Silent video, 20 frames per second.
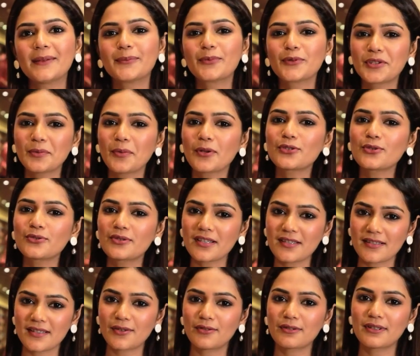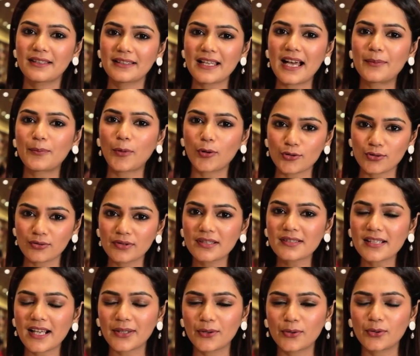প্রতি বছর চেষ্টা করি তার পছন্দের
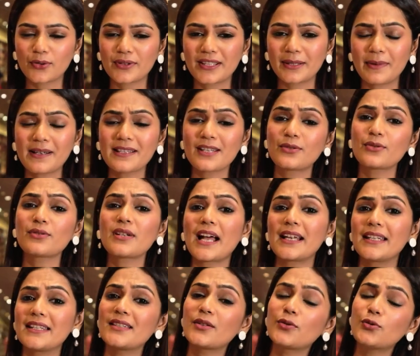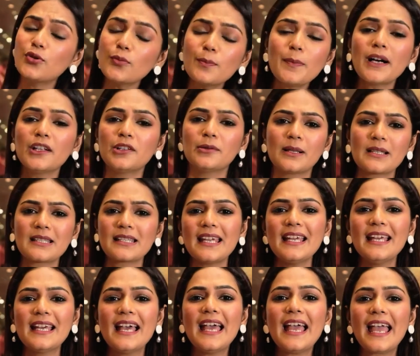শাড়িগুলো দেবার যেহেতু শাড়ি সে খুব ভালোবাসে
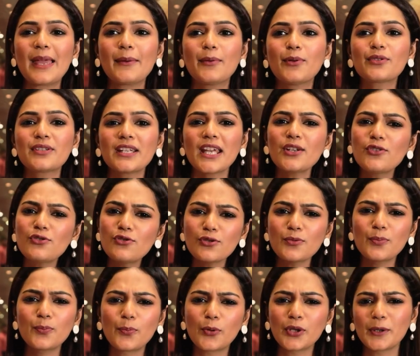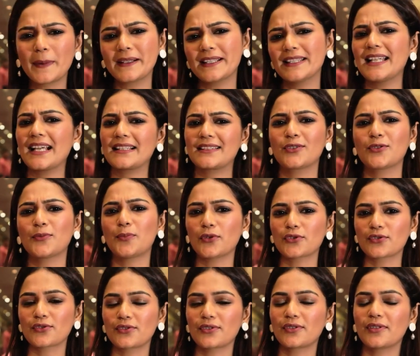এবং সে একটু পরিপাটি থাকতে খুব
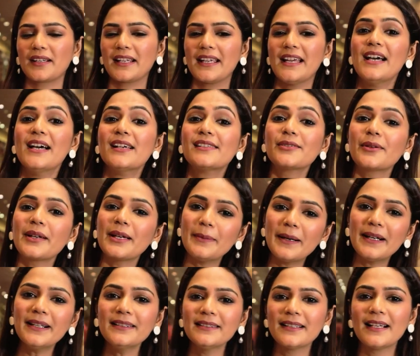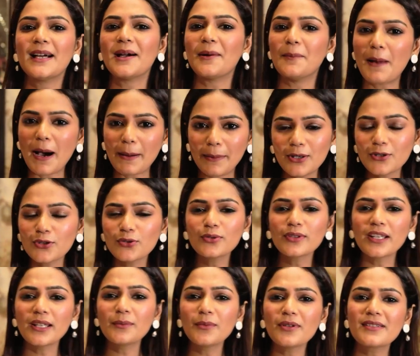পছন্দ করে তো এবার বাবার জন্য
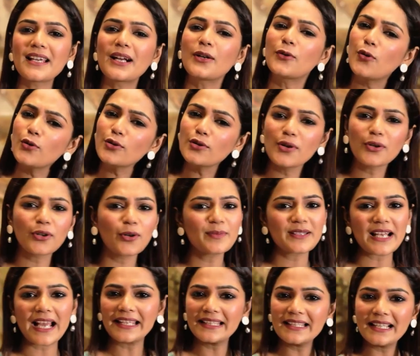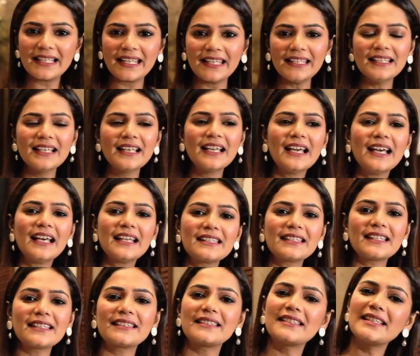কিনবো যার কোনো রকম চাহিদা নেই
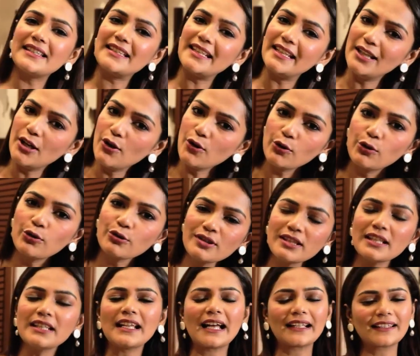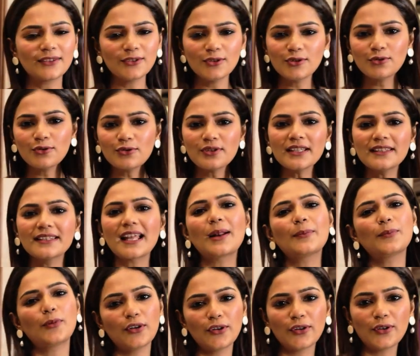সে দিলেও খুশি না দিলেও খুশি
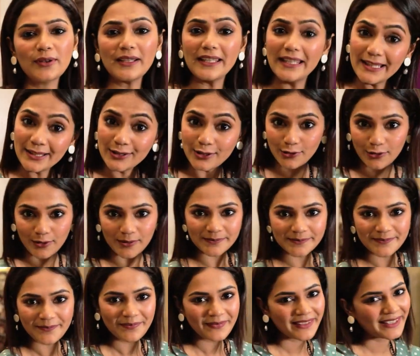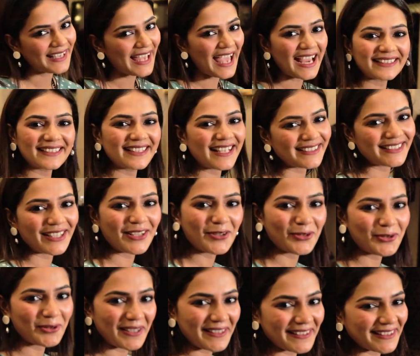তারপরেও ঈদ তো একটা না একটা কিছু
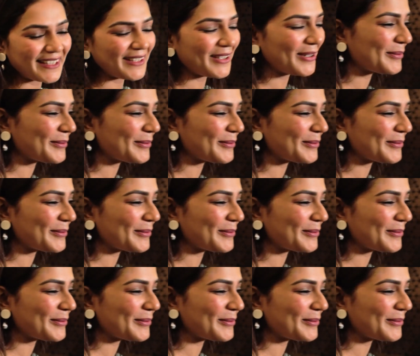তো কিনতেই